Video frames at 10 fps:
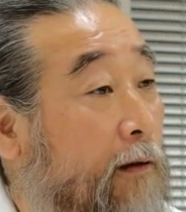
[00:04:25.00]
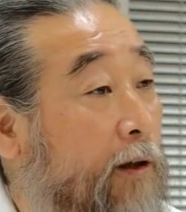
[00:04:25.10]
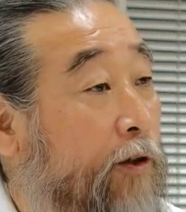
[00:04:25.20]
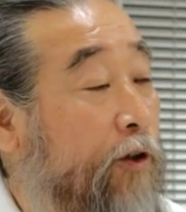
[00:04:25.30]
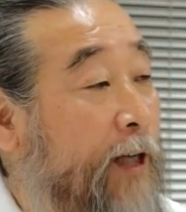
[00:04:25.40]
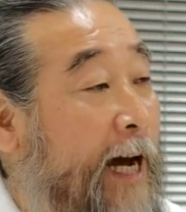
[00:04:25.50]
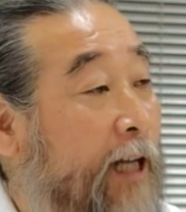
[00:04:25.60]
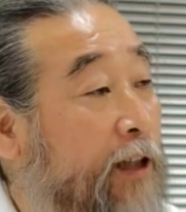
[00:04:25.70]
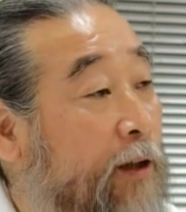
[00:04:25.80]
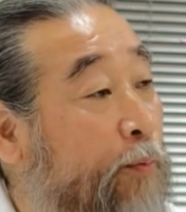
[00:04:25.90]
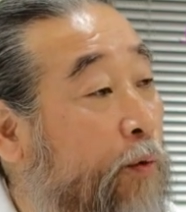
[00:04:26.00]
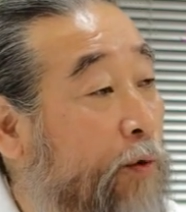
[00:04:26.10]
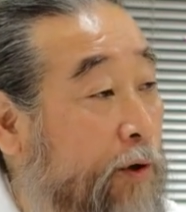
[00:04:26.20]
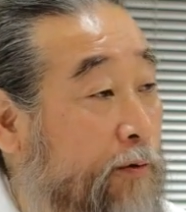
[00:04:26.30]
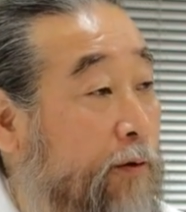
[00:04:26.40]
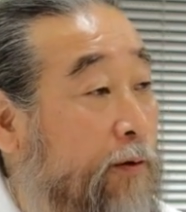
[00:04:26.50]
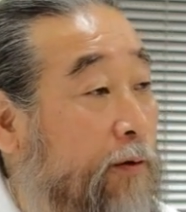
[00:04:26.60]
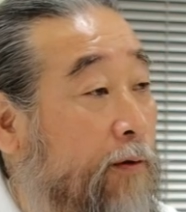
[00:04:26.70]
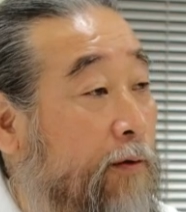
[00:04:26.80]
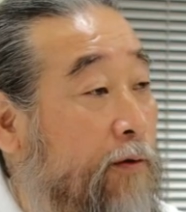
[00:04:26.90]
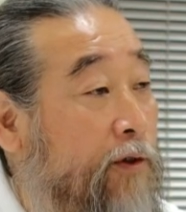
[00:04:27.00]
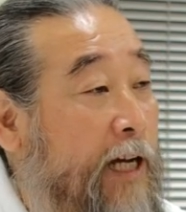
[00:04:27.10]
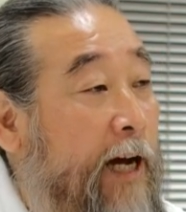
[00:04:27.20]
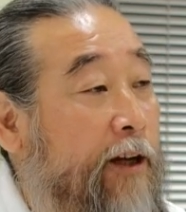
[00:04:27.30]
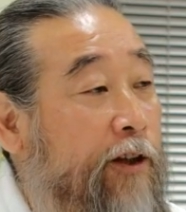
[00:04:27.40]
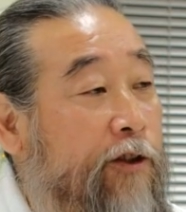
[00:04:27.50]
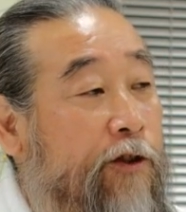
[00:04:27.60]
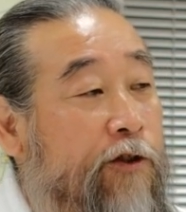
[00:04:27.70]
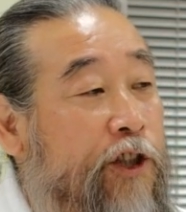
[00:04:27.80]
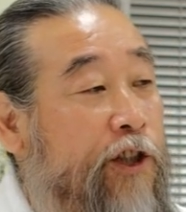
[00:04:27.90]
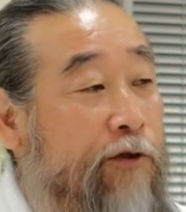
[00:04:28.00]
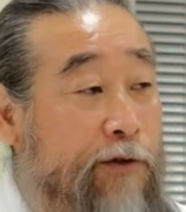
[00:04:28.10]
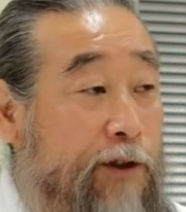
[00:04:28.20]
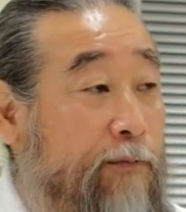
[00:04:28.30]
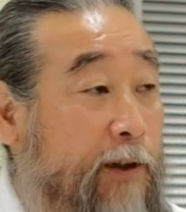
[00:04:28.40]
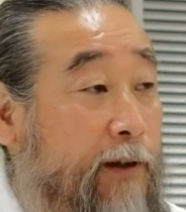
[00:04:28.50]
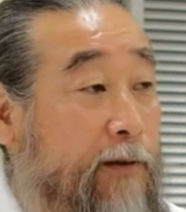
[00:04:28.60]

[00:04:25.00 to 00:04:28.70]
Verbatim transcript: 이거는 하늘이 보고 있고 자연이 너를 지키고 있습니다.